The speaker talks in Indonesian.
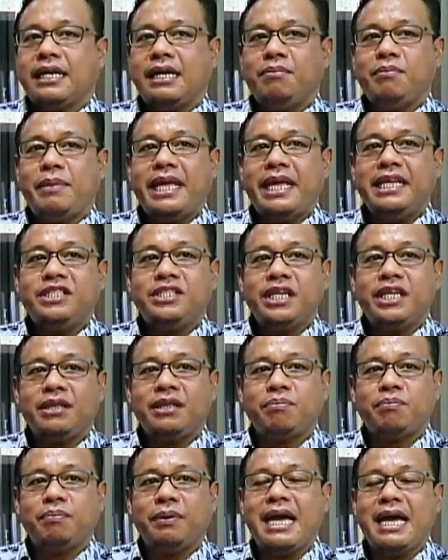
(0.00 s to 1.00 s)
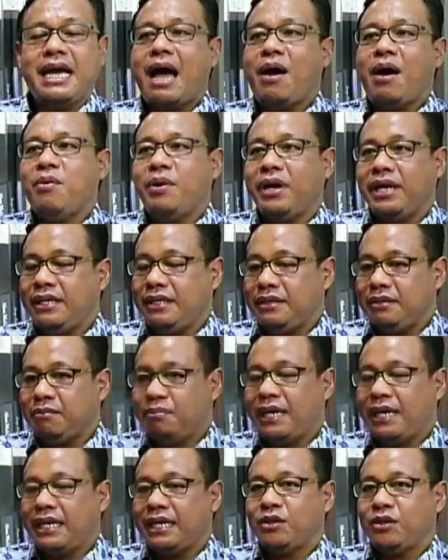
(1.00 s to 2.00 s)
kan mindset pegawai
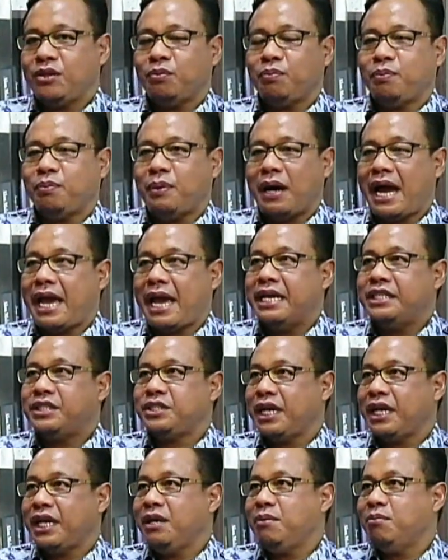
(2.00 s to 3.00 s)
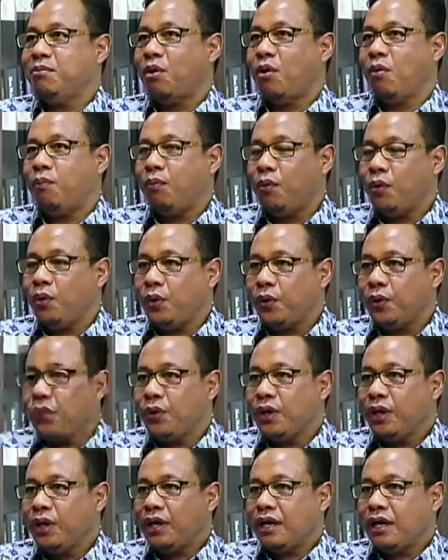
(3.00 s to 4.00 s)
baik itu ASN
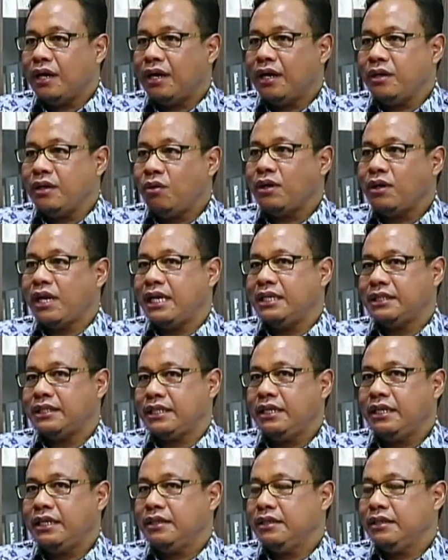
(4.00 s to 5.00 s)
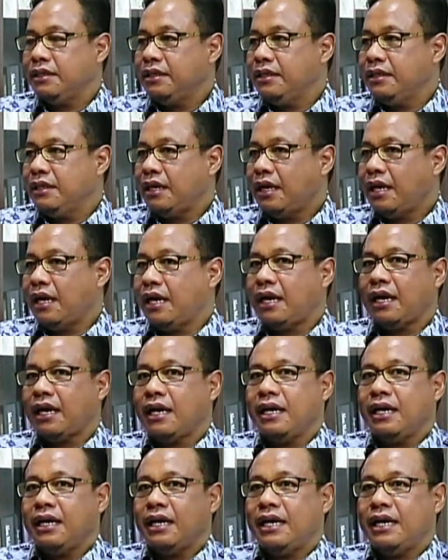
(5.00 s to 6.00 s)
maupun uh, non ASN, uh, ah,
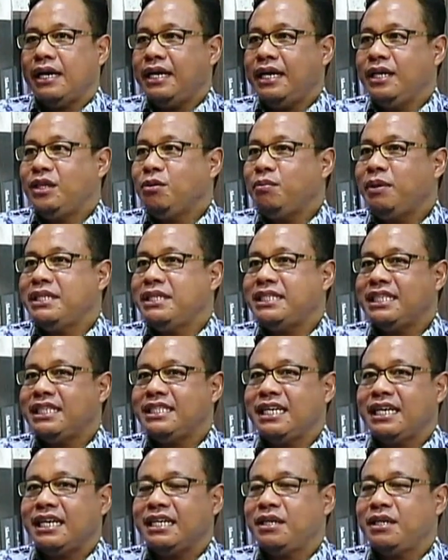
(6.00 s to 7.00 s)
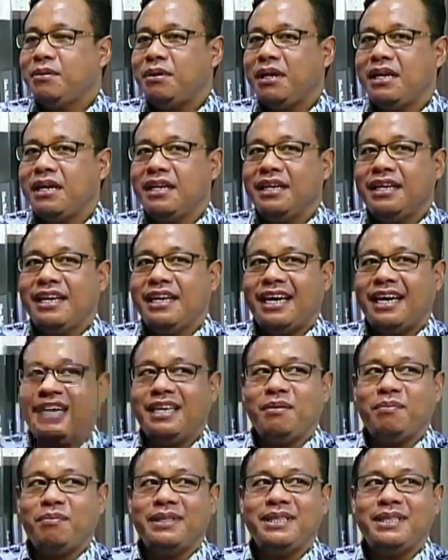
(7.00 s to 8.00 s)
itu mindsetnya kan dia bilang, ah,
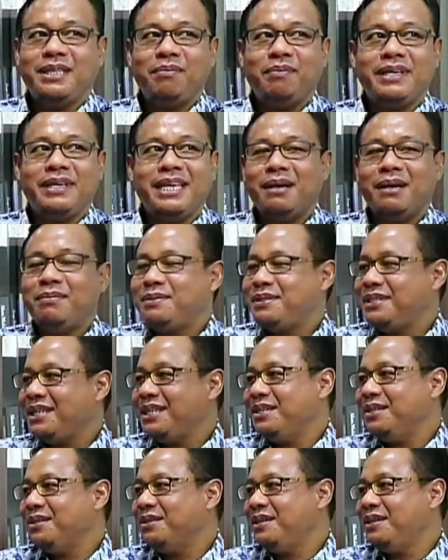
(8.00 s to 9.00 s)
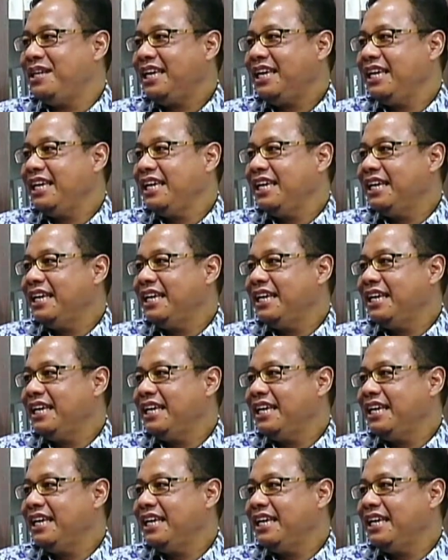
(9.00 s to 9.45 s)
yang penting tiga absen dulu deh,